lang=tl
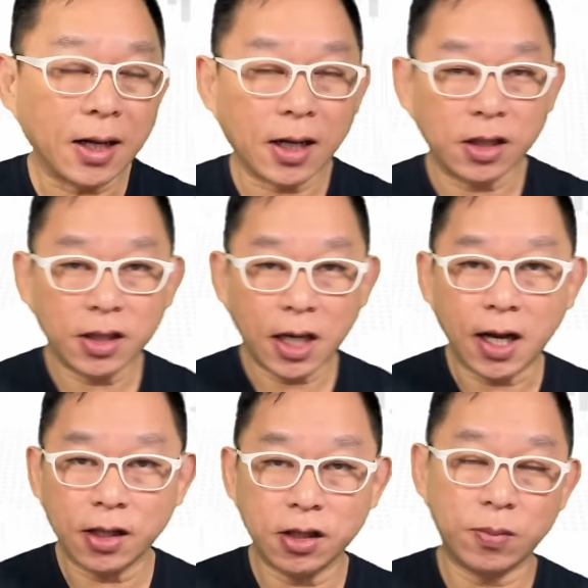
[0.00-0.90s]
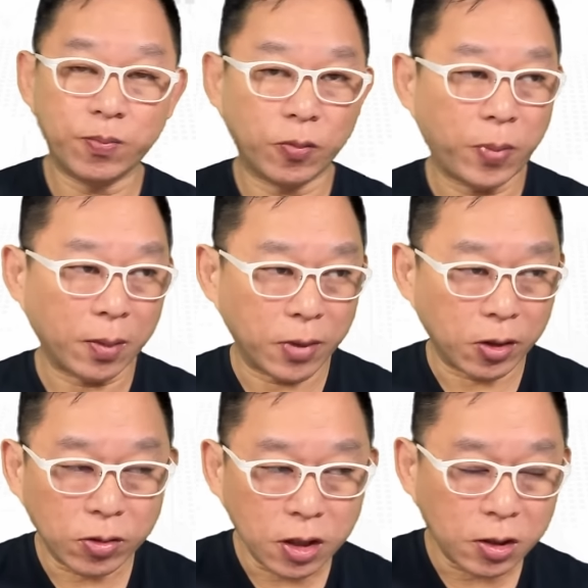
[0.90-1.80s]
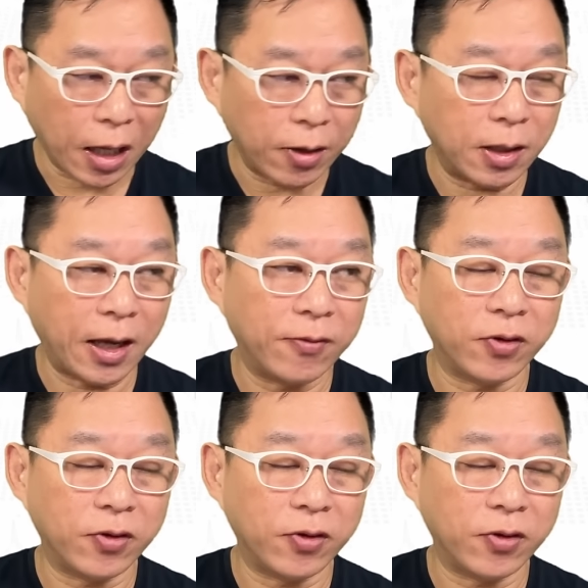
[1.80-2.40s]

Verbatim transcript: kagandahan din po, pag meron din tayong life